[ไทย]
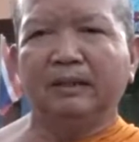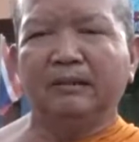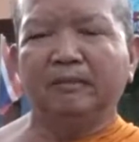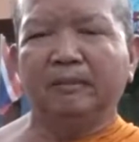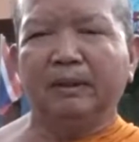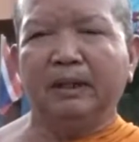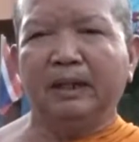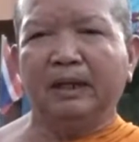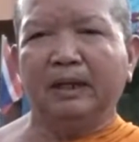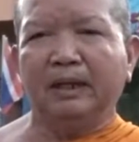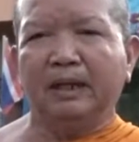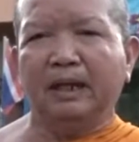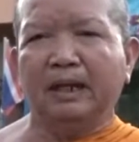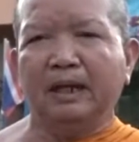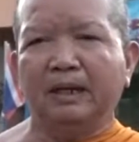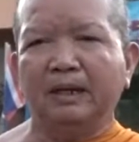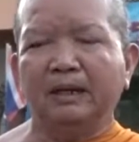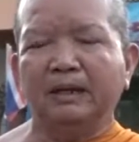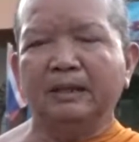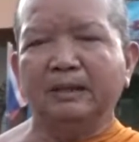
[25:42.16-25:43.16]
มีอา
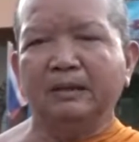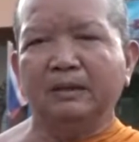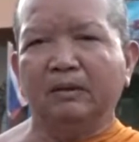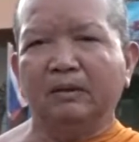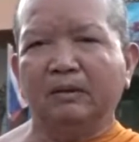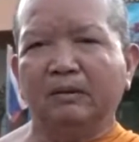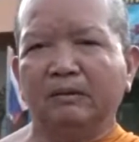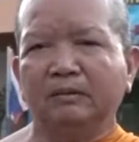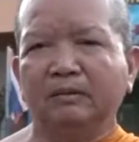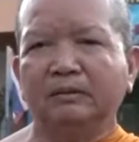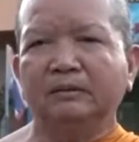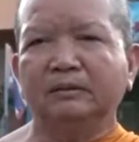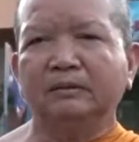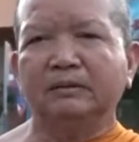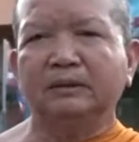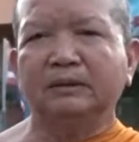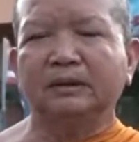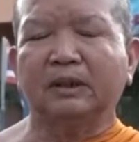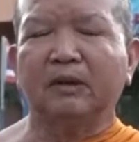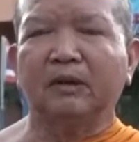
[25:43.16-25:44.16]
นิสงส์
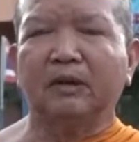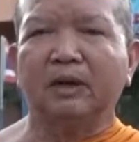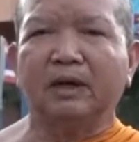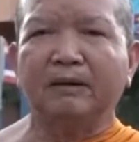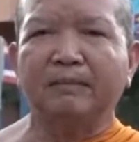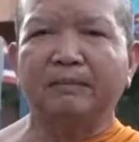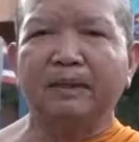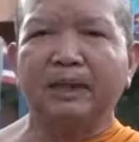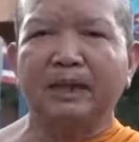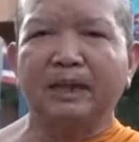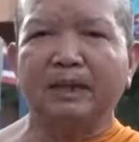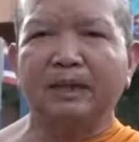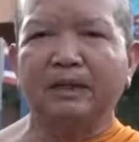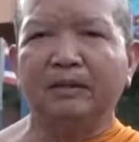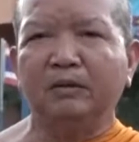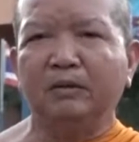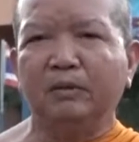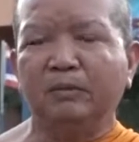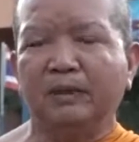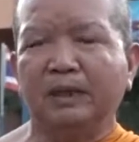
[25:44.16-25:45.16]
เท่ากับได้
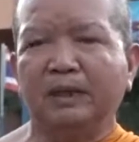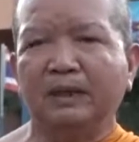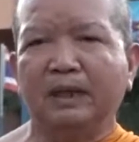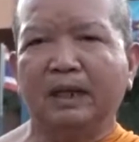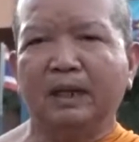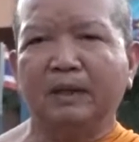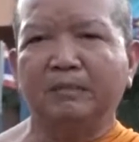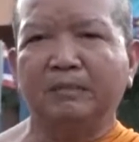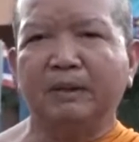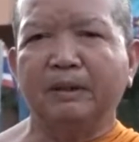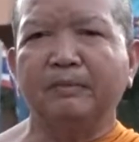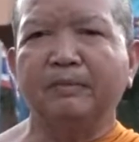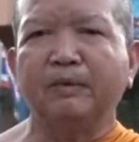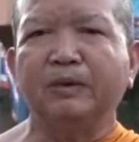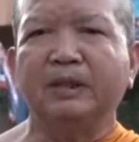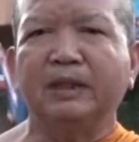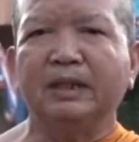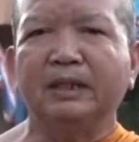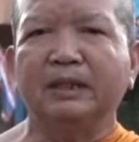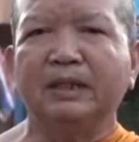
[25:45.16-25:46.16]
อุปถากพระพุท
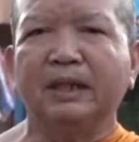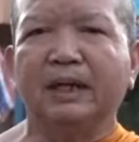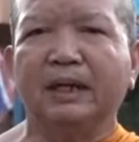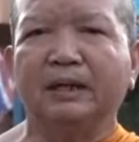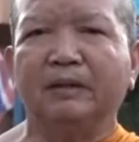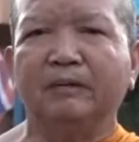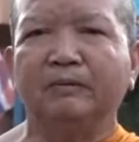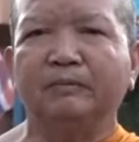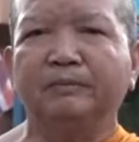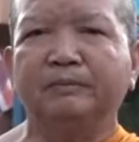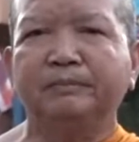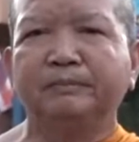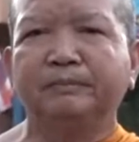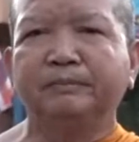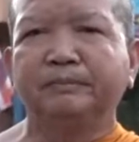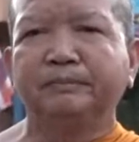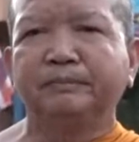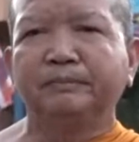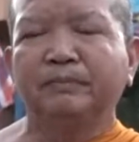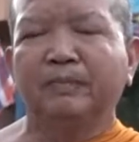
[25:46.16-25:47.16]
ธเจ้า
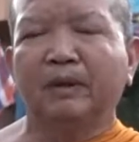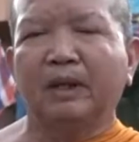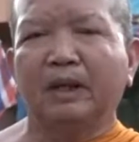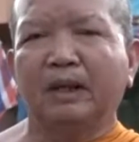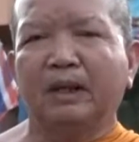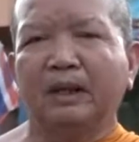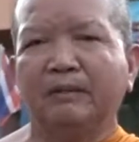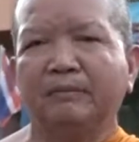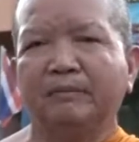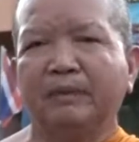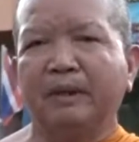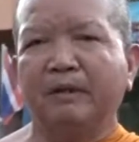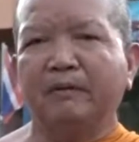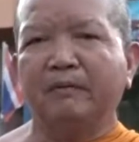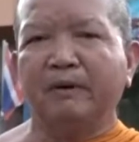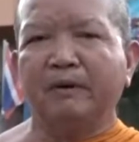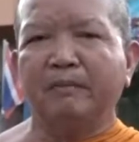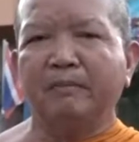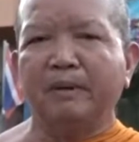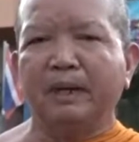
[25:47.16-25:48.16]
อันนั้นเป็นค
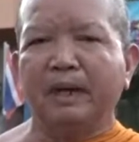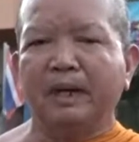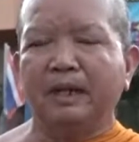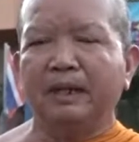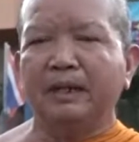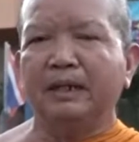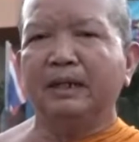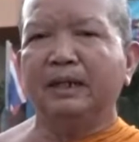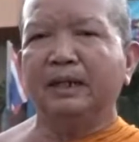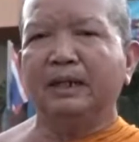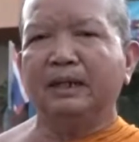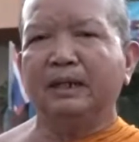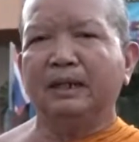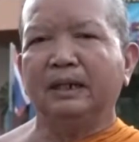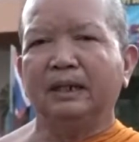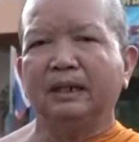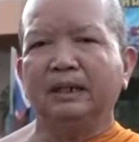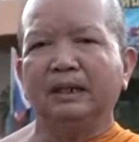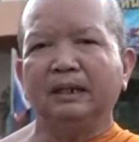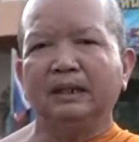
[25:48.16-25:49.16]
วามหมายใน
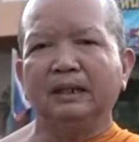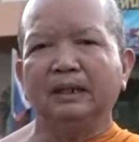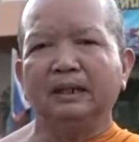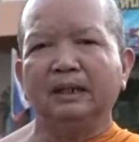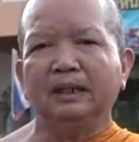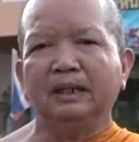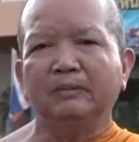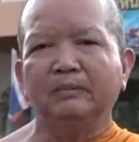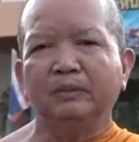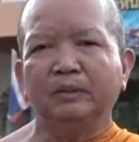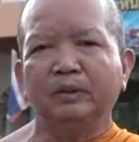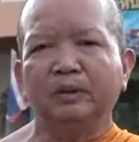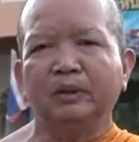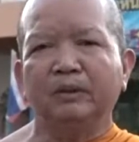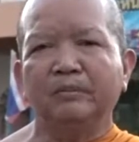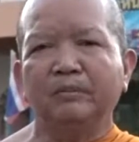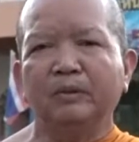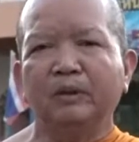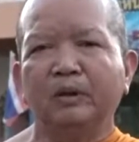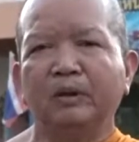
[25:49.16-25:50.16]
พุทธ
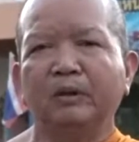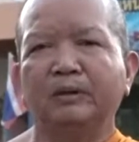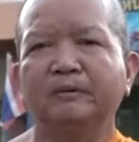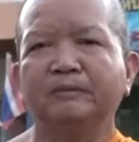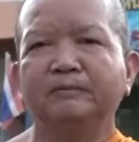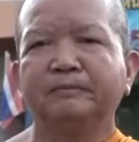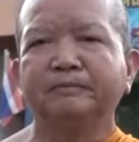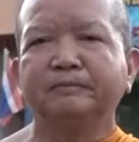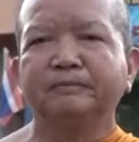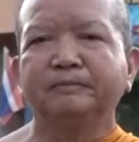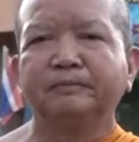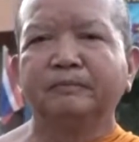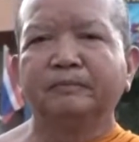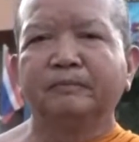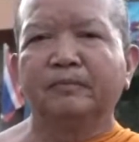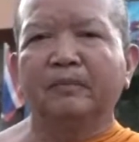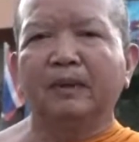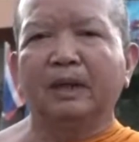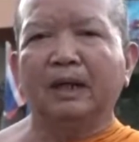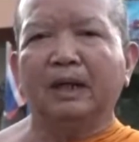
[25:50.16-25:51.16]
พจน์
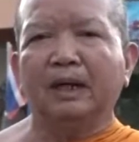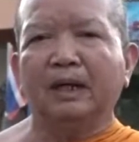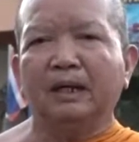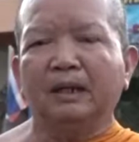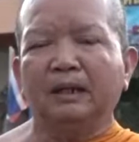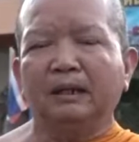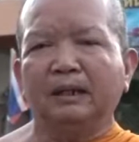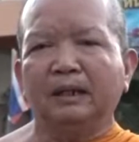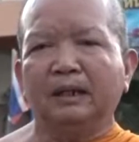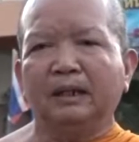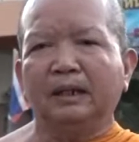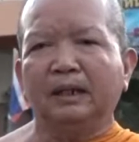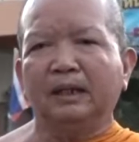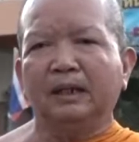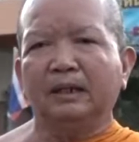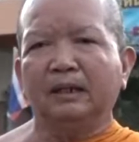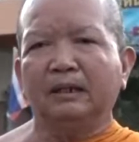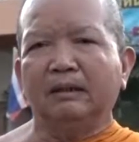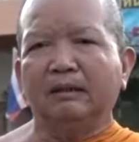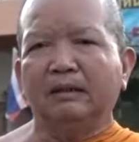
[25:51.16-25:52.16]
ทีนี้
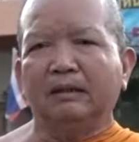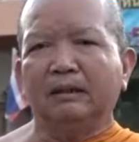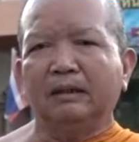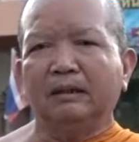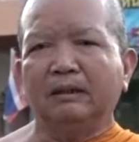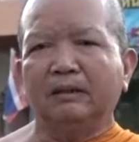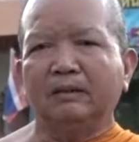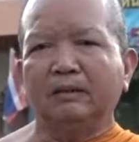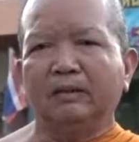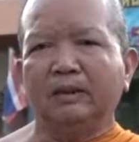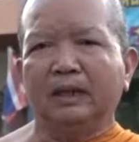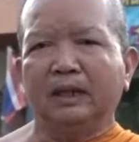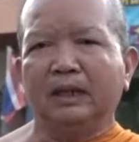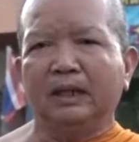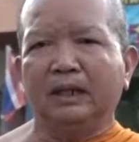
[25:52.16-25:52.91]
ก็ด้วย